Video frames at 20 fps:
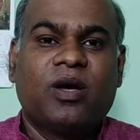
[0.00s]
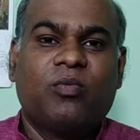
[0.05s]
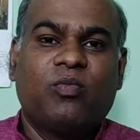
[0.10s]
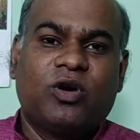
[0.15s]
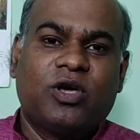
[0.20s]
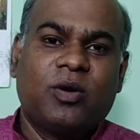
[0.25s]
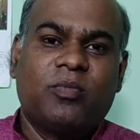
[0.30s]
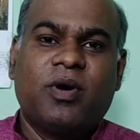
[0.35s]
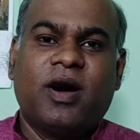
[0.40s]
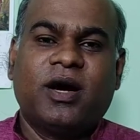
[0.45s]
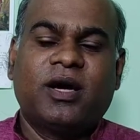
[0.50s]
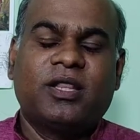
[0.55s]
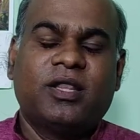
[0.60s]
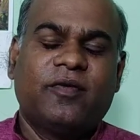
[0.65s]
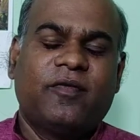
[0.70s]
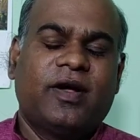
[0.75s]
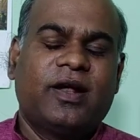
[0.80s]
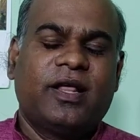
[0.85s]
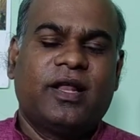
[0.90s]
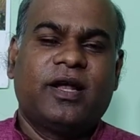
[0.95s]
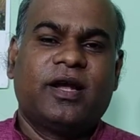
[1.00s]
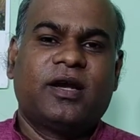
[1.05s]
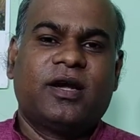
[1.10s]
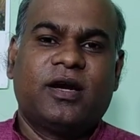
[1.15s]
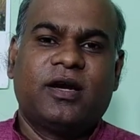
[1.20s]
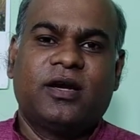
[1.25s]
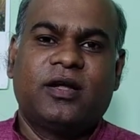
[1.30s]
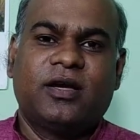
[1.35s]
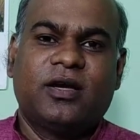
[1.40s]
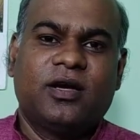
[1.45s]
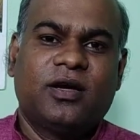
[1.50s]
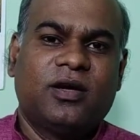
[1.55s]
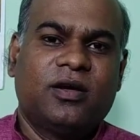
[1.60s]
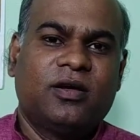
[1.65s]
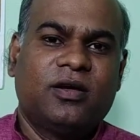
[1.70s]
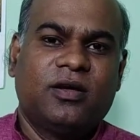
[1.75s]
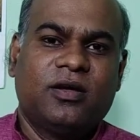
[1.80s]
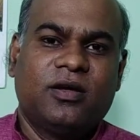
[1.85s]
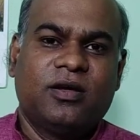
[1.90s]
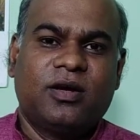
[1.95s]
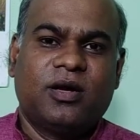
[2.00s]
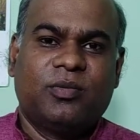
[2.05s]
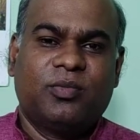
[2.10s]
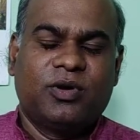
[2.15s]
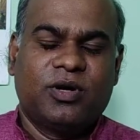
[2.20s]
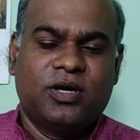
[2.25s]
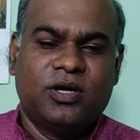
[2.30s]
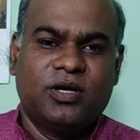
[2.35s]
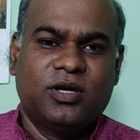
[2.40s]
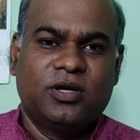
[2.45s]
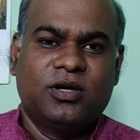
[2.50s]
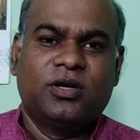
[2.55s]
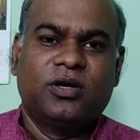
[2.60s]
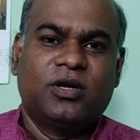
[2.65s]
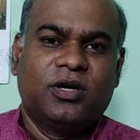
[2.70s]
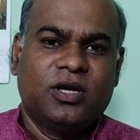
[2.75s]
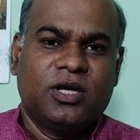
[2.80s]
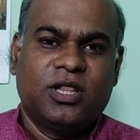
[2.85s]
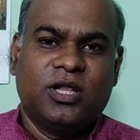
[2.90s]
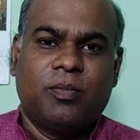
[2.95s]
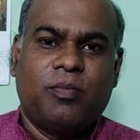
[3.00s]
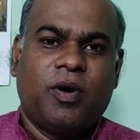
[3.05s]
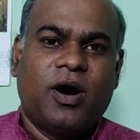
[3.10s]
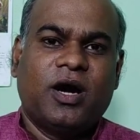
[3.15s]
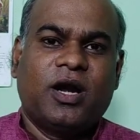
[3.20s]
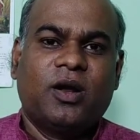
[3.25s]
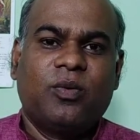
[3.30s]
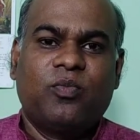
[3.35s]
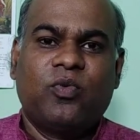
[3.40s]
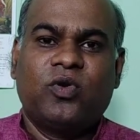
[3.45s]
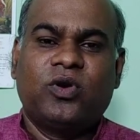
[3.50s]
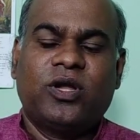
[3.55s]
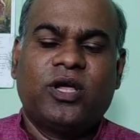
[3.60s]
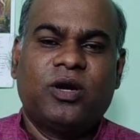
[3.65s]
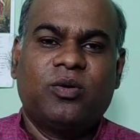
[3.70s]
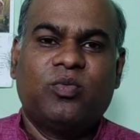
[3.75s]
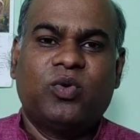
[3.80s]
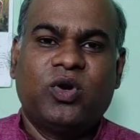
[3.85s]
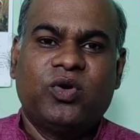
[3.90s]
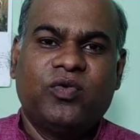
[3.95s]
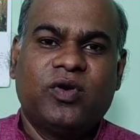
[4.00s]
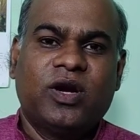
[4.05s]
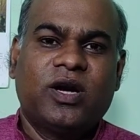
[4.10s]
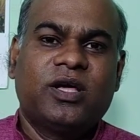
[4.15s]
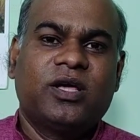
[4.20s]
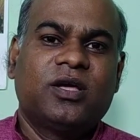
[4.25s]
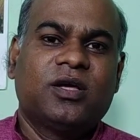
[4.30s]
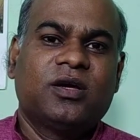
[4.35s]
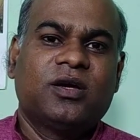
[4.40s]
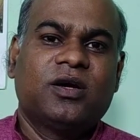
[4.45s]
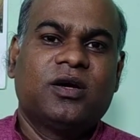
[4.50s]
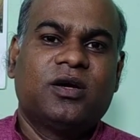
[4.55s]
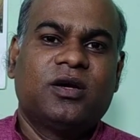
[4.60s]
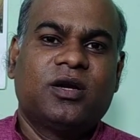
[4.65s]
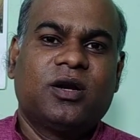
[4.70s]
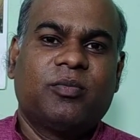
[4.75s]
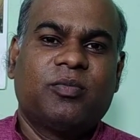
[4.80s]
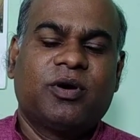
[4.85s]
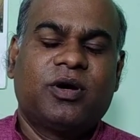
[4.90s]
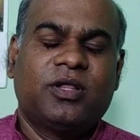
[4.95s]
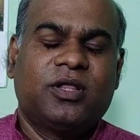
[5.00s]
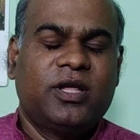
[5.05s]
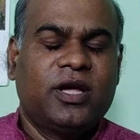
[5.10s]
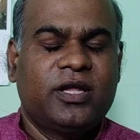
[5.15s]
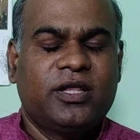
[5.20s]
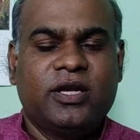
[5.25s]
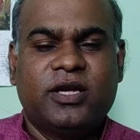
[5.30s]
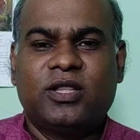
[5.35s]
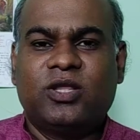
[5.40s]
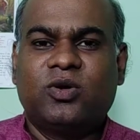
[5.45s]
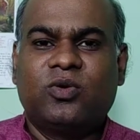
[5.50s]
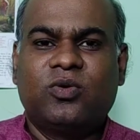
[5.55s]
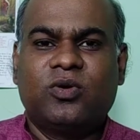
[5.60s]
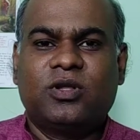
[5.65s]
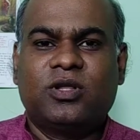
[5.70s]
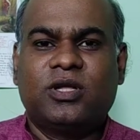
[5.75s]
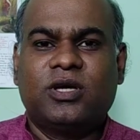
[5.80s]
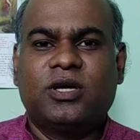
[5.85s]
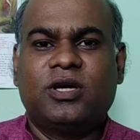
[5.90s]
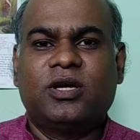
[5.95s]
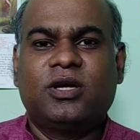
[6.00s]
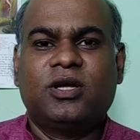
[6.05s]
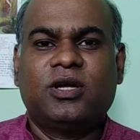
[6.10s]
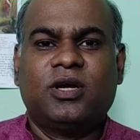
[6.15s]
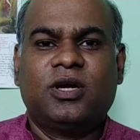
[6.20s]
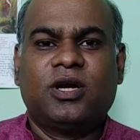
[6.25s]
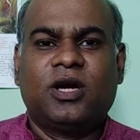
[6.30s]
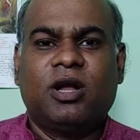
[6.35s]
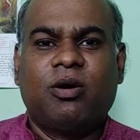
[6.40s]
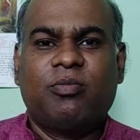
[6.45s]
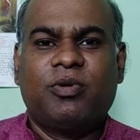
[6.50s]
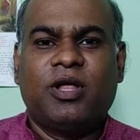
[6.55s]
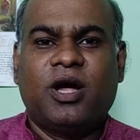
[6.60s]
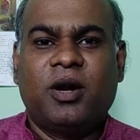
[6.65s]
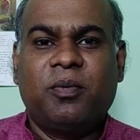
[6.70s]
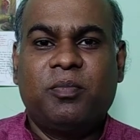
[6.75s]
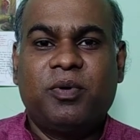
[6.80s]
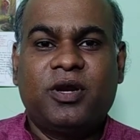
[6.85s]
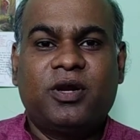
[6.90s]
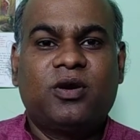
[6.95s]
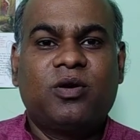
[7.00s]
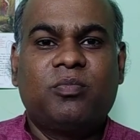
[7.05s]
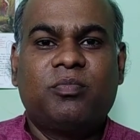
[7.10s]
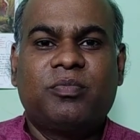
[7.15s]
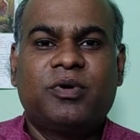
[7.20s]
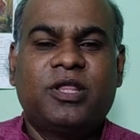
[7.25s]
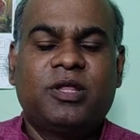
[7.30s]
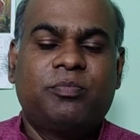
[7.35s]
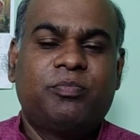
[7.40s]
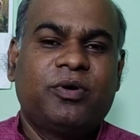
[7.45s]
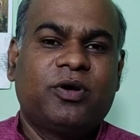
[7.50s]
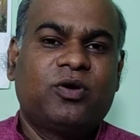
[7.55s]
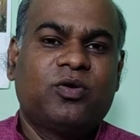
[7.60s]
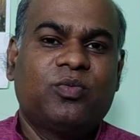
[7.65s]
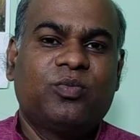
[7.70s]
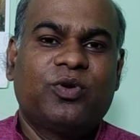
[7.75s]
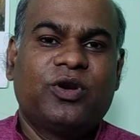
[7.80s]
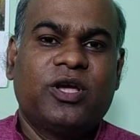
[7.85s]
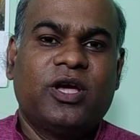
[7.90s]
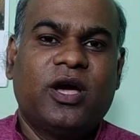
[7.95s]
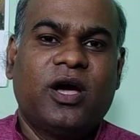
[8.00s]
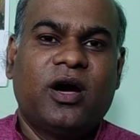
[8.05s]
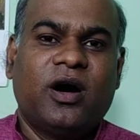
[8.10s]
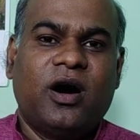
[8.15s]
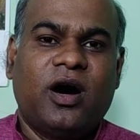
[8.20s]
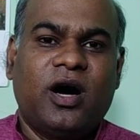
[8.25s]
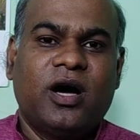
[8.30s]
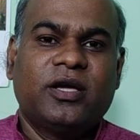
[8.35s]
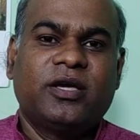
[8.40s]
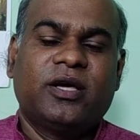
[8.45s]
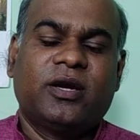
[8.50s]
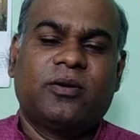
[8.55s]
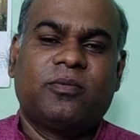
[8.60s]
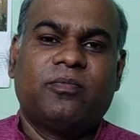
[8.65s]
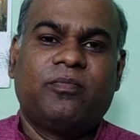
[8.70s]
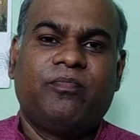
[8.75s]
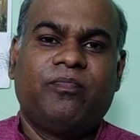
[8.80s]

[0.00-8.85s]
முக்கியமாக இந்த வேலையில் நான் நமக்கு இந்த பாடல் போட்டியின் முடிவுகளை நமக்கு தேர்ந்தெடுத்து கொடுத்த நமது அன்பிற்கும் மதிப்பிற்கும் உரிய ஆயர்